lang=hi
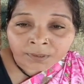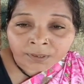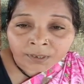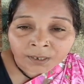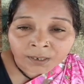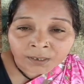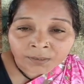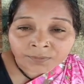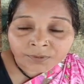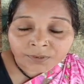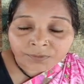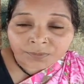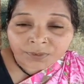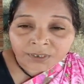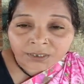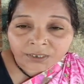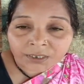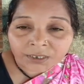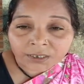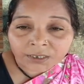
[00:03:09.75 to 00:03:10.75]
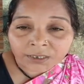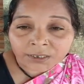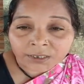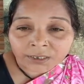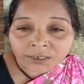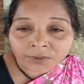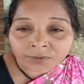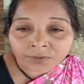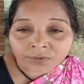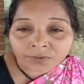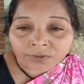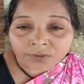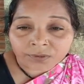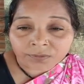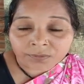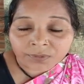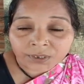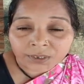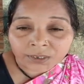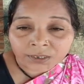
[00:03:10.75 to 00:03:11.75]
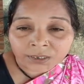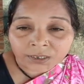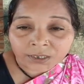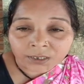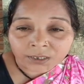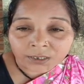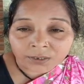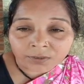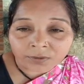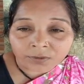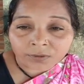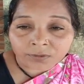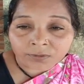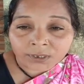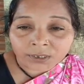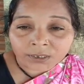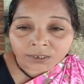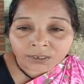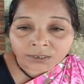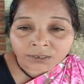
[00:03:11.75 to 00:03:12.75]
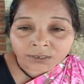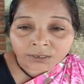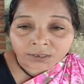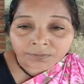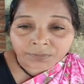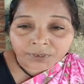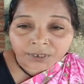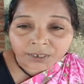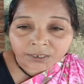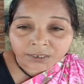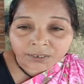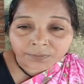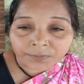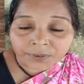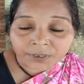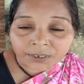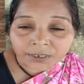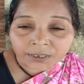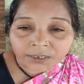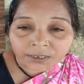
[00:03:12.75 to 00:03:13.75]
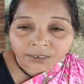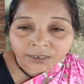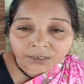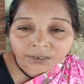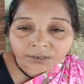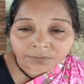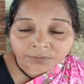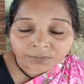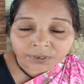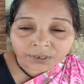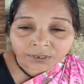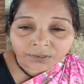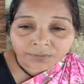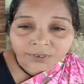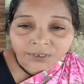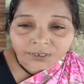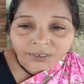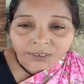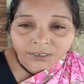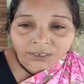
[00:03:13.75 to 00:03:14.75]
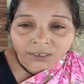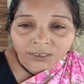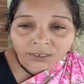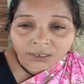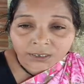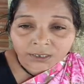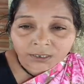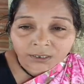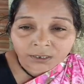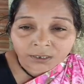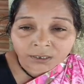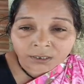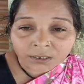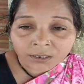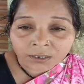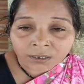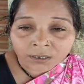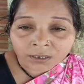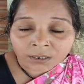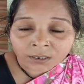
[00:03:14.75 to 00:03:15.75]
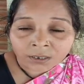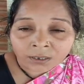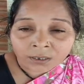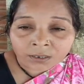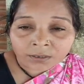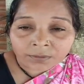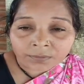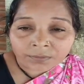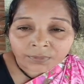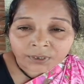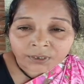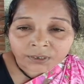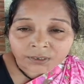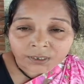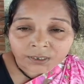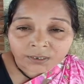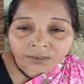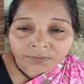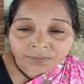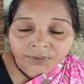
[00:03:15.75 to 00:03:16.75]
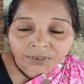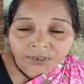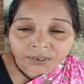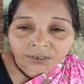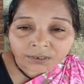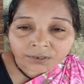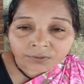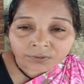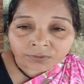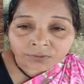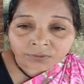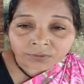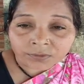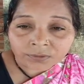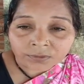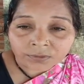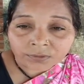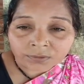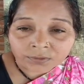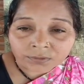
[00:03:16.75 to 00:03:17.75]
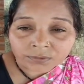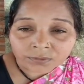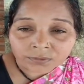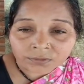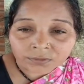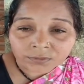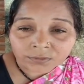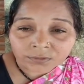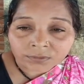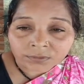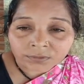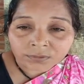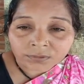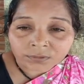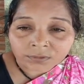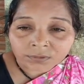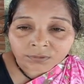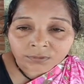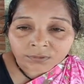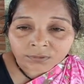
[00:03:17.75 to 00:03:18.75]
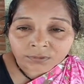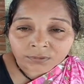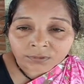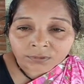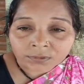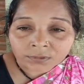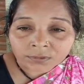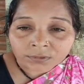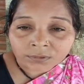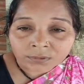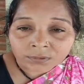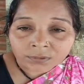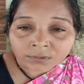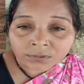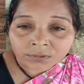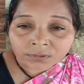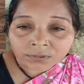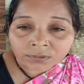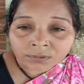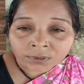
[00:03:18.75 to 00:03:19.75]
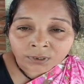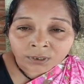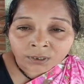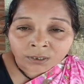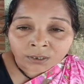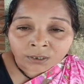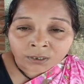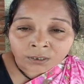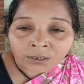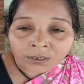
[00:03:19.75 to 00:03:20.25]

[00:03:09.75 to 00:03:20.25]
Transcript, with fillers: आपसे विनती करती हूँ कि मेरा ताला खुलवा दीजिए मारने पीटने की धमकी हमेशा देते हैं मैं साहब क्या करूँ अच्छा कभी मारपीट हुई है कि नहीं